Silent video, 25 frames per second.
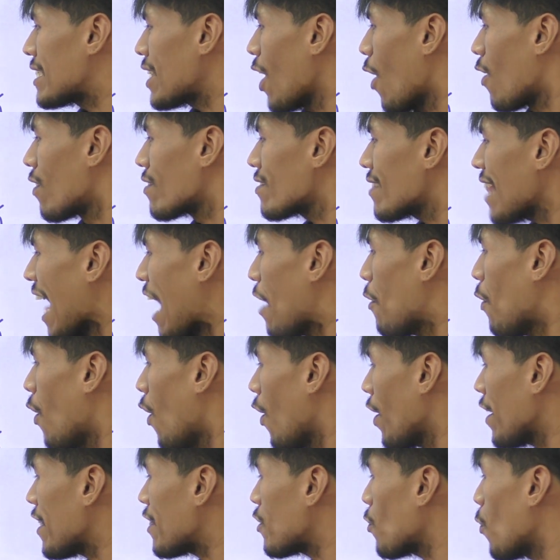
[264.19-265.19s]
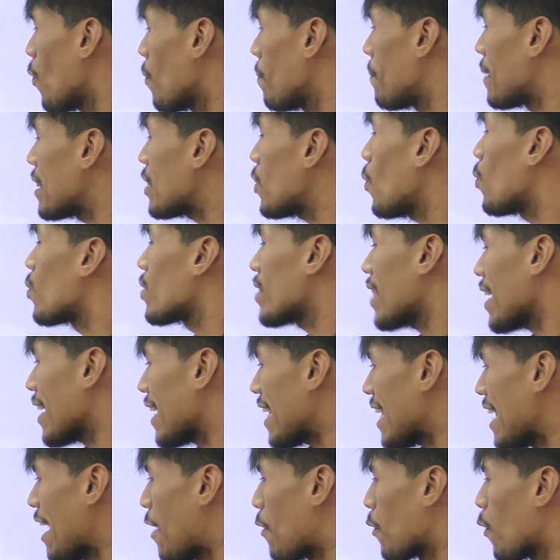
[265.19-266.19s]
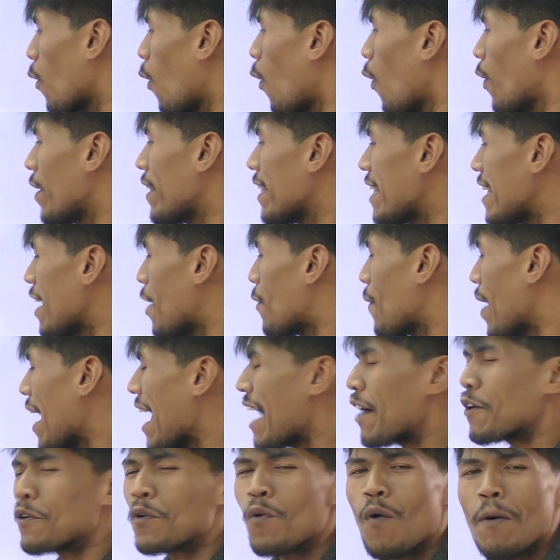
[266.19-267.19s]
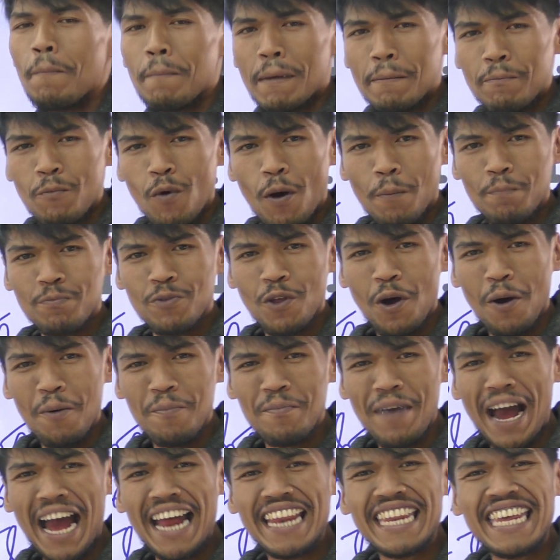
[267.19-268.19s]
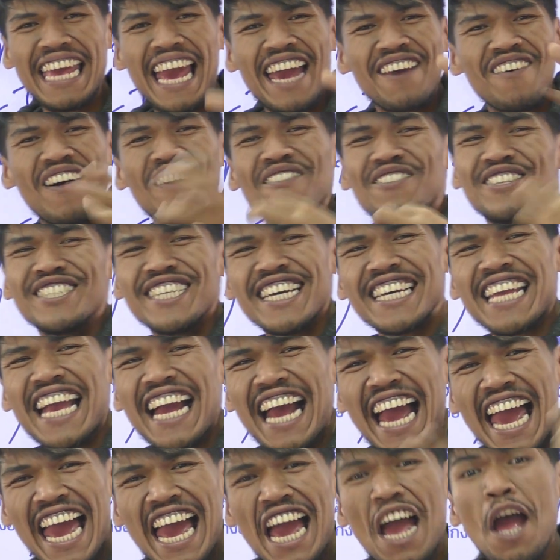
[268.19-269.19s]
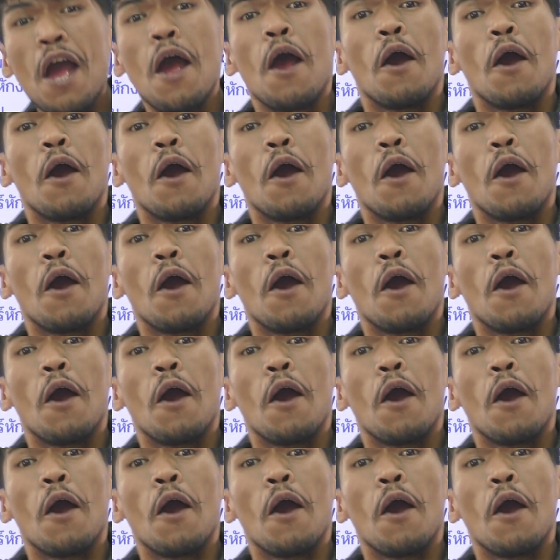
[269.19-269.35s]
สองเต้าห้อยตุงเหมือนถุงตะเคียวโคนเหี่ยวแห้งรวบเหมือนบวบต้มอันนี้ให้ความรู้สึกยังไง